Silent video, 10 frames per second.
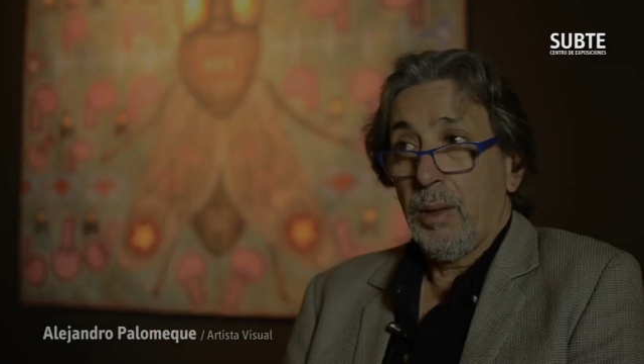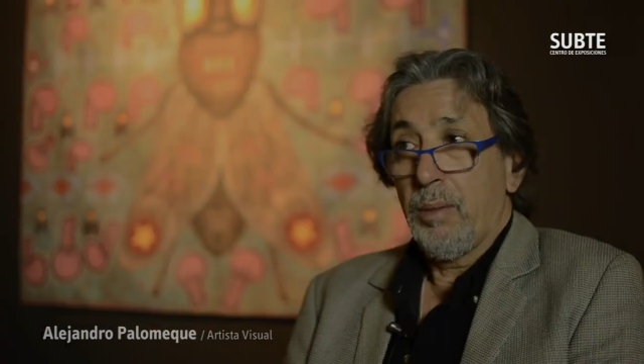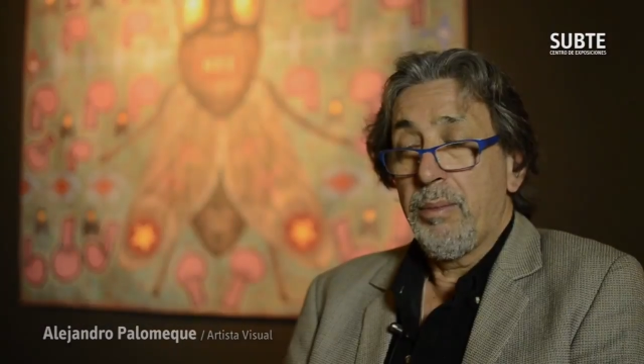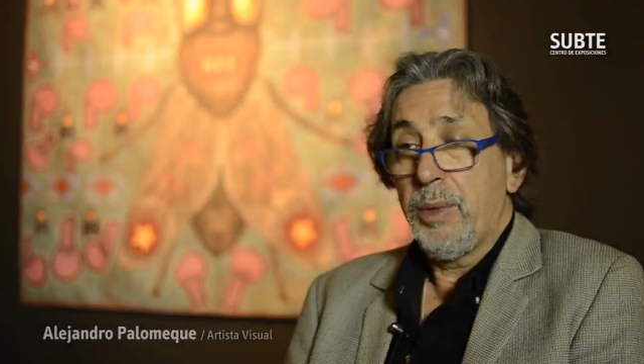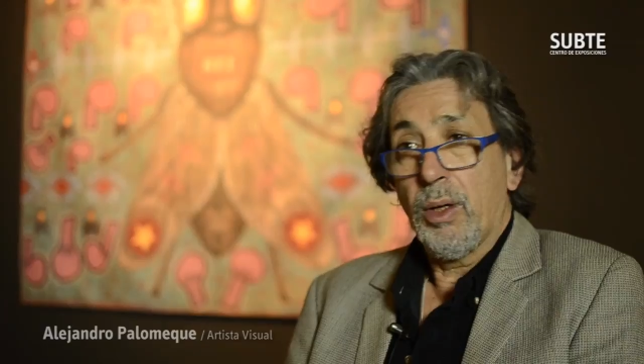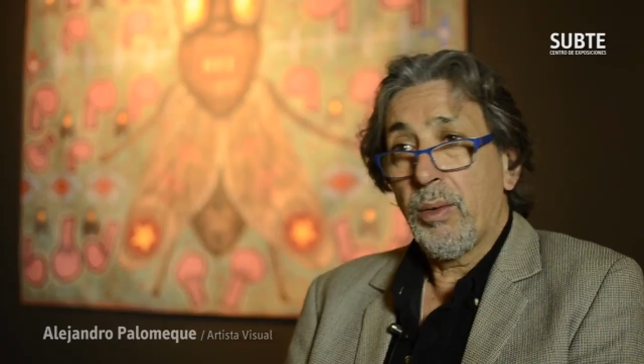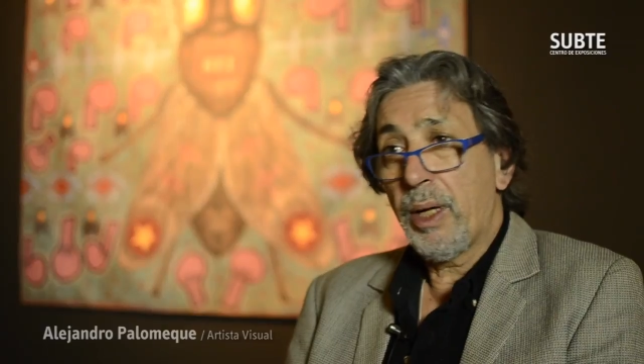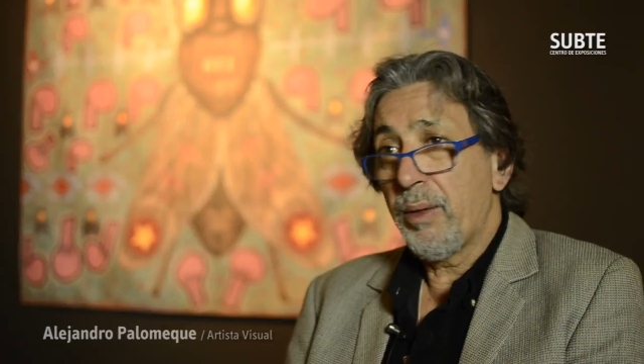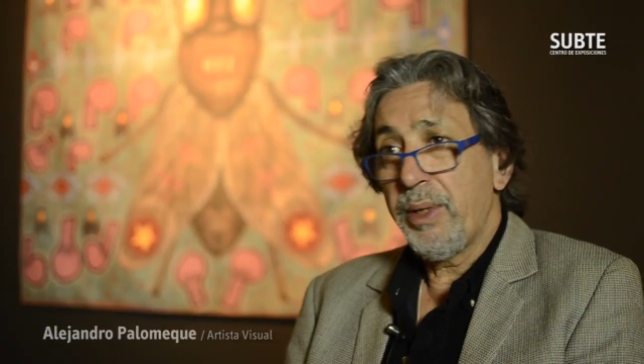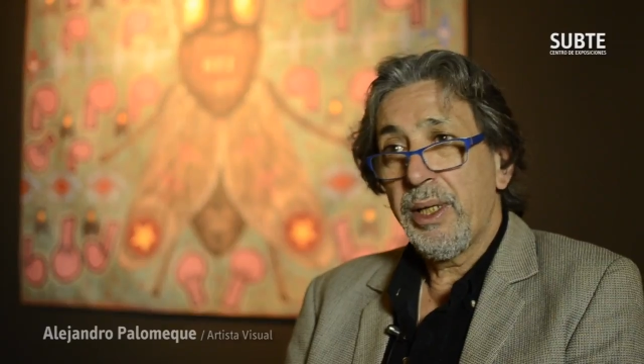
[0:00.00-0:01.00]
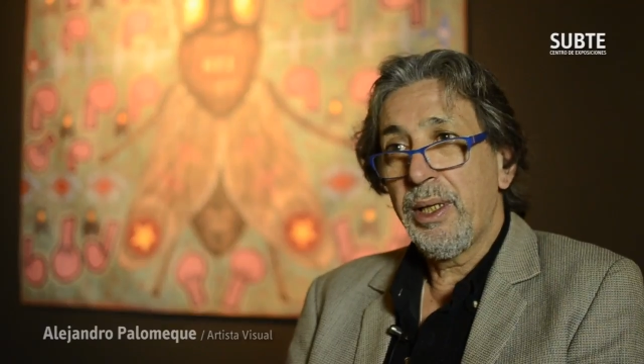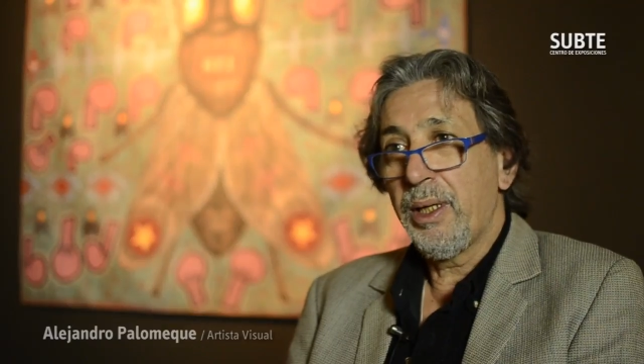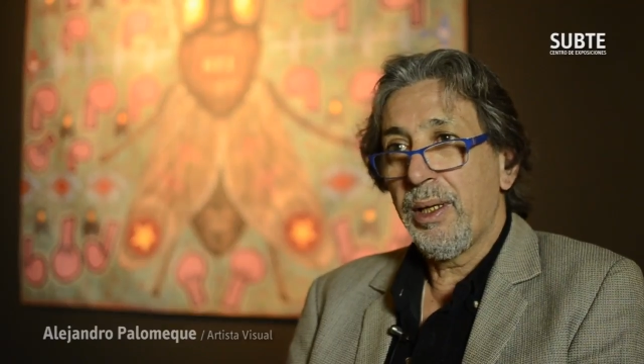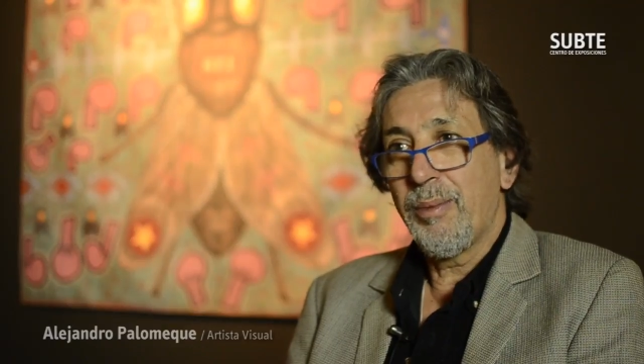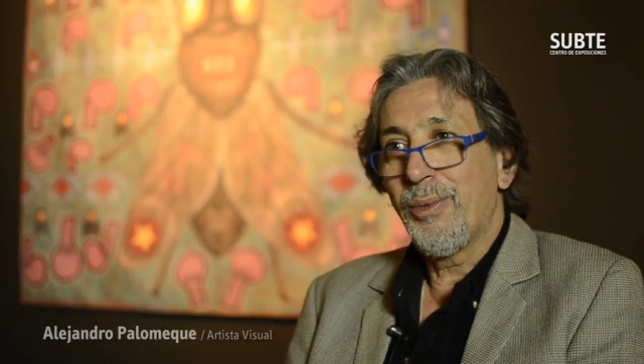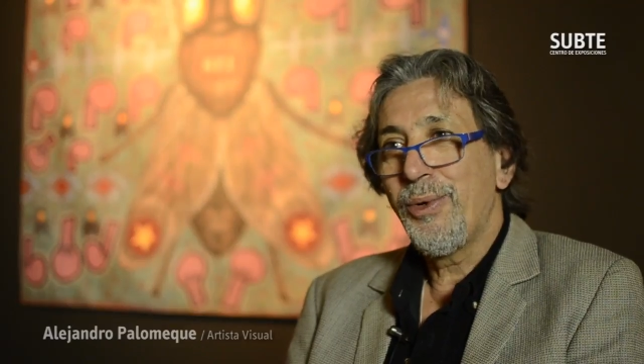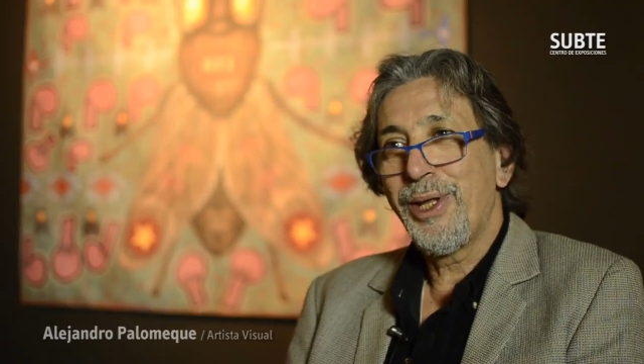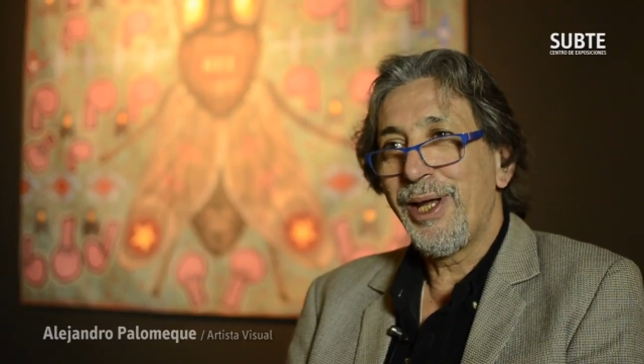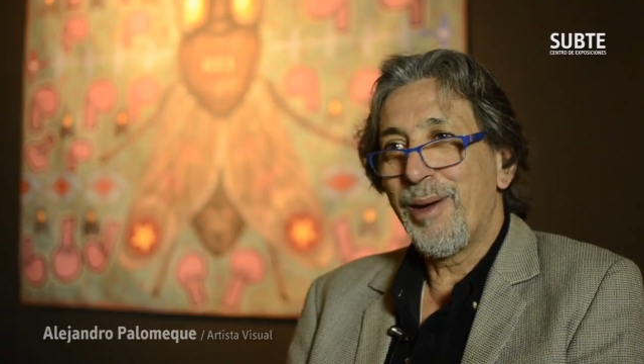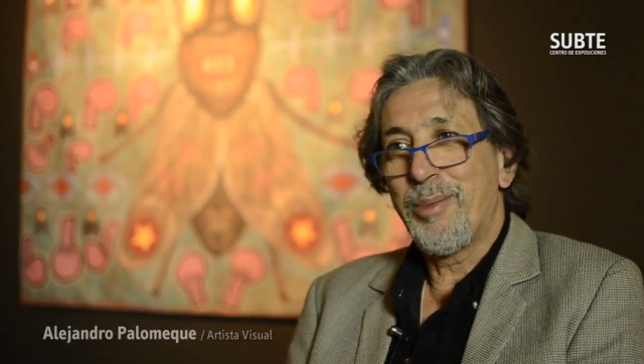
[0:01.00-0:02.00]
Mi obra viene muy
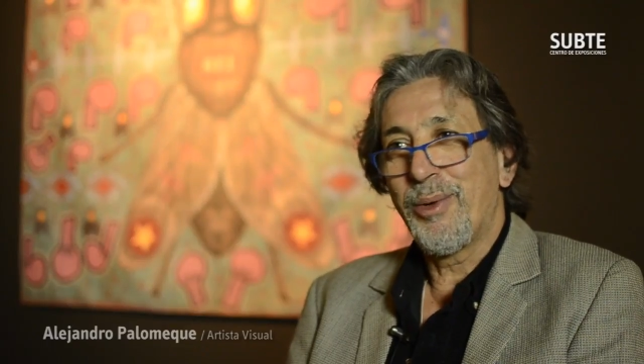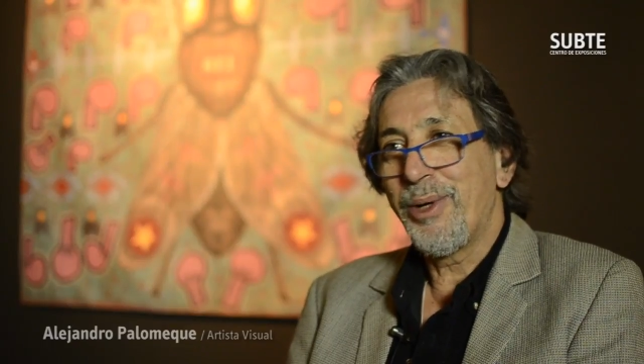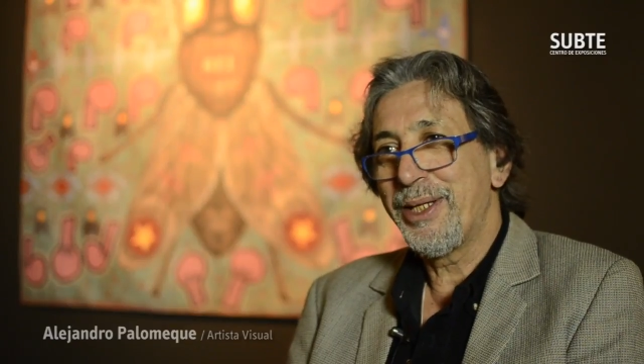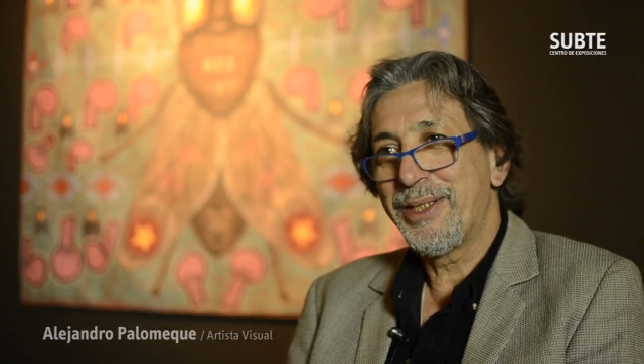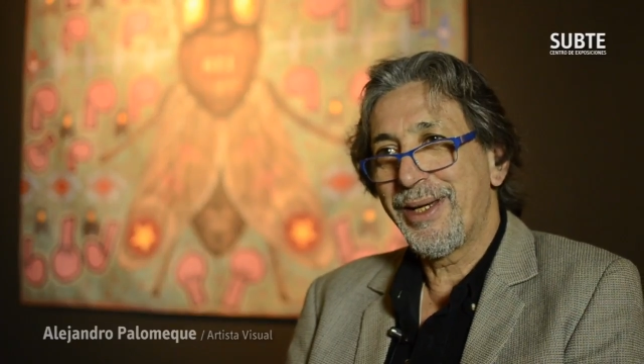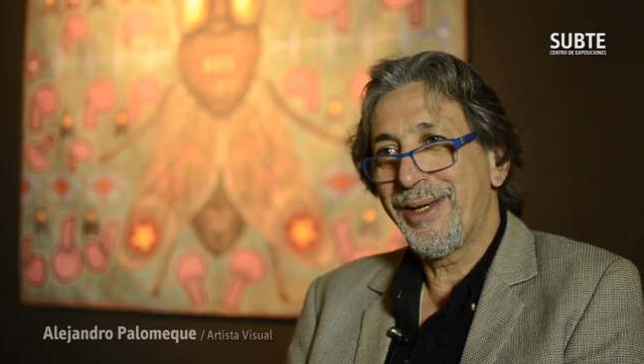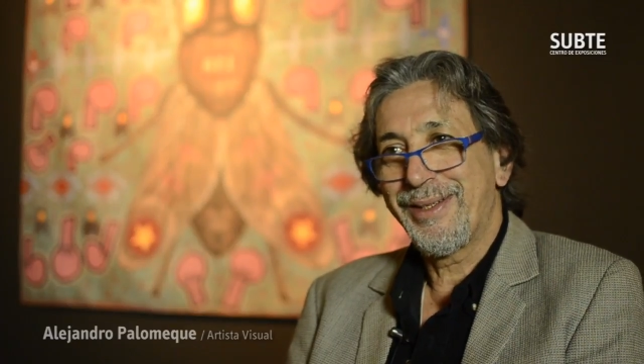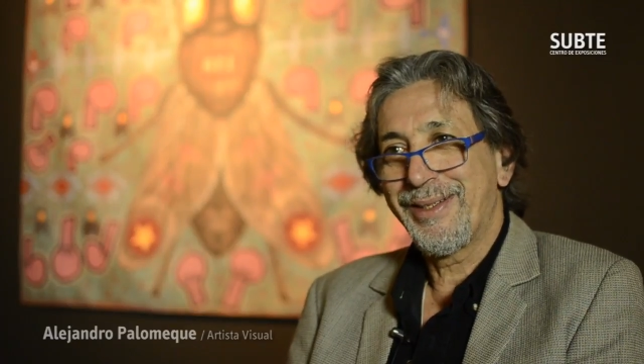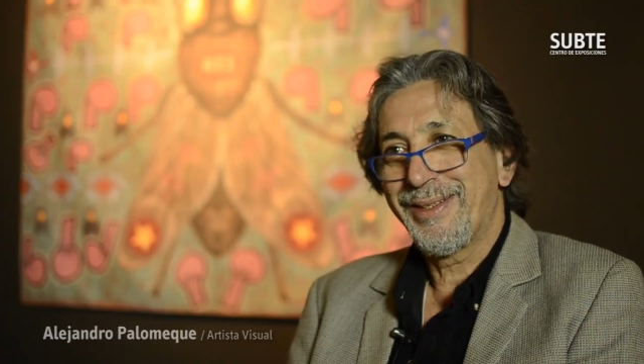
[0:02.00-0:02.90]
de la pobreza.